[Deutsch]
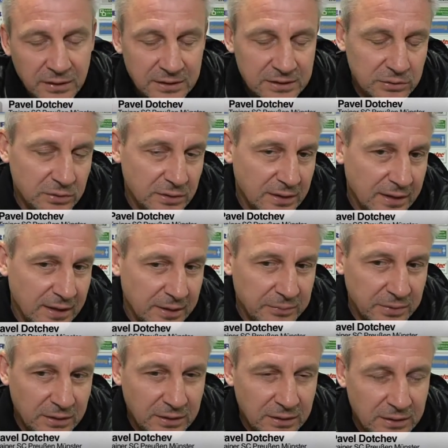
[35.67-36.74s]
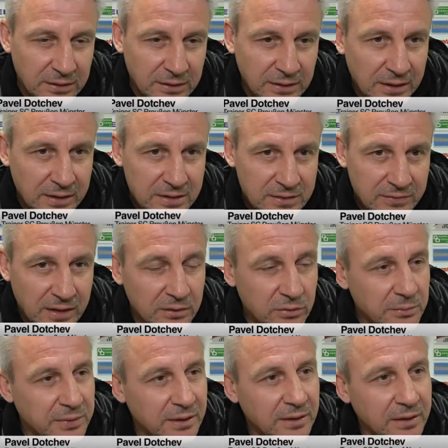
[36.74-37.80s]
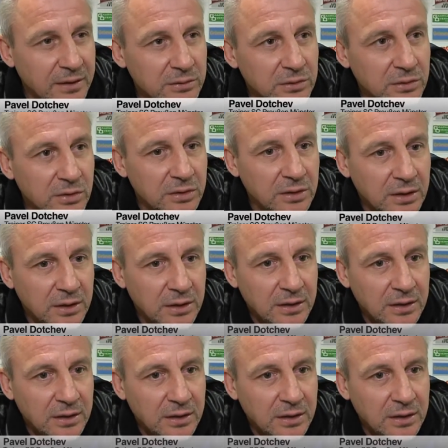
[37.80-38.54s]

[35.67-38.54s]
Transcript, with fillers: Also da habe ich äh, ein, zwei Überlegen noch.